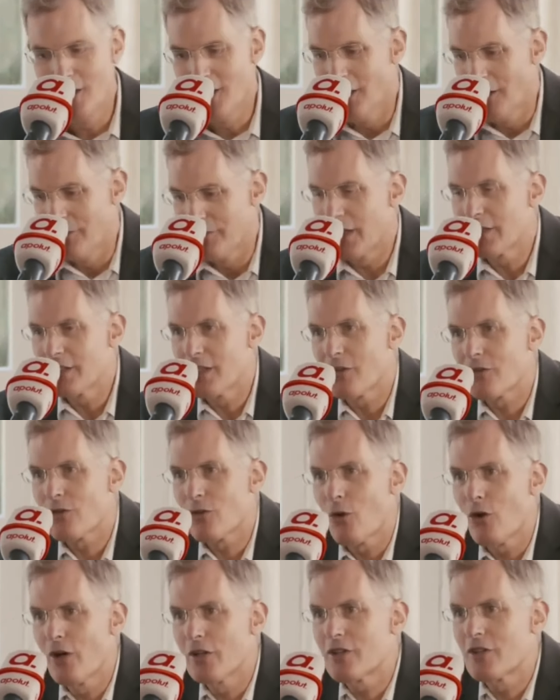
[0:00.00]
wenn jetzt
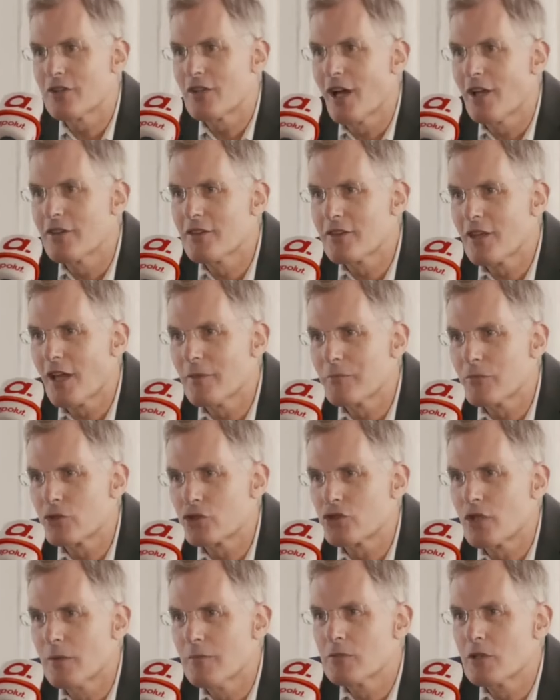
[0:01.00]
heute dann, dann
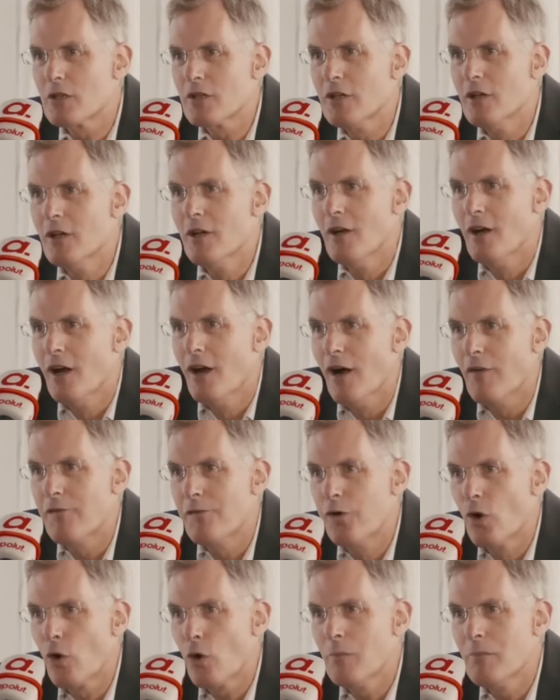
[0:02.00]
bestimmte äh,
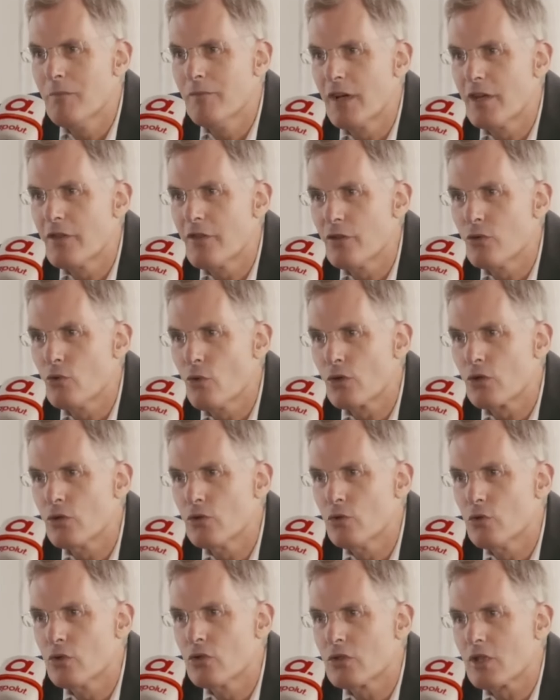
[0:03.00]
Firmen, wenn sie nur
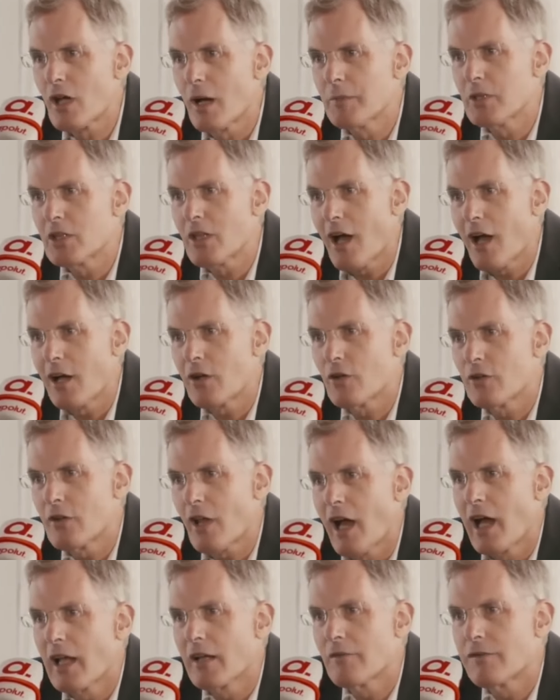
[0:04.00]
genügend Kapital
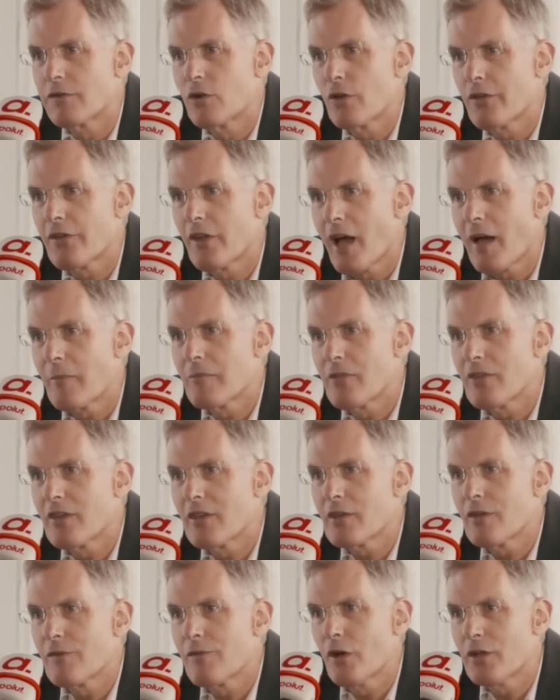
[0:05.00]
und Einfluss haben,
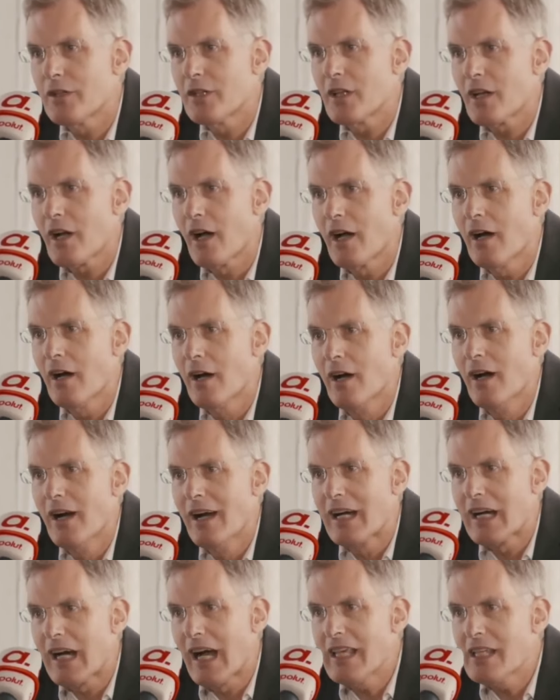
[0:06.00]
sich von ihrer
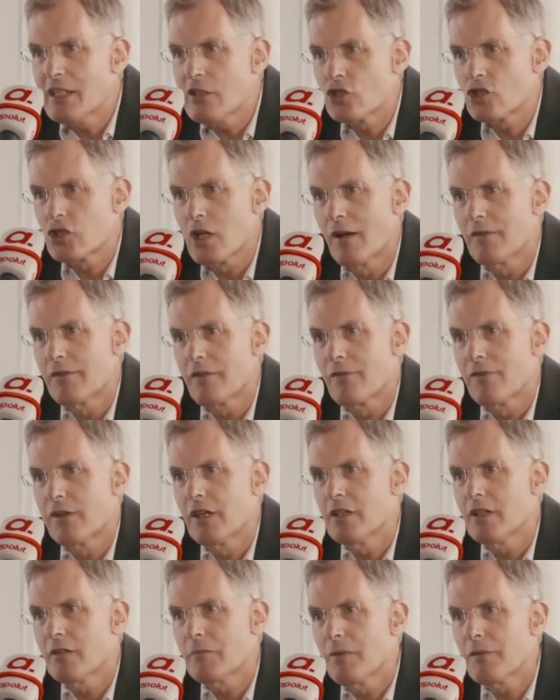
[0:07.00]

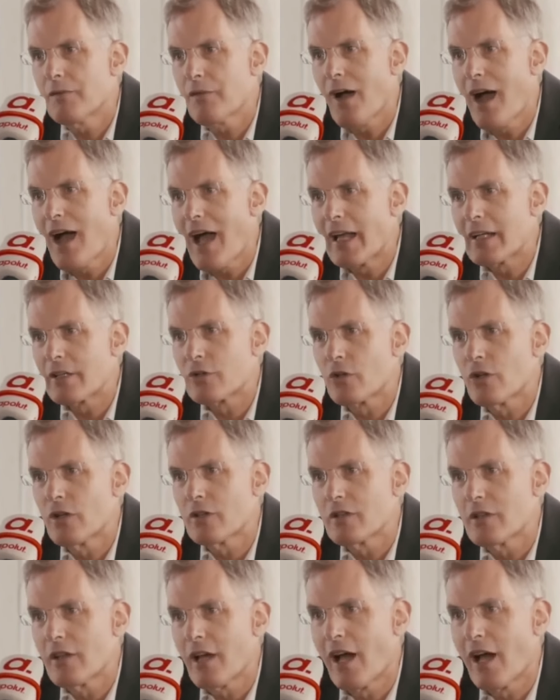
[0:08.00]
Rechenschaftspflicht befreien können.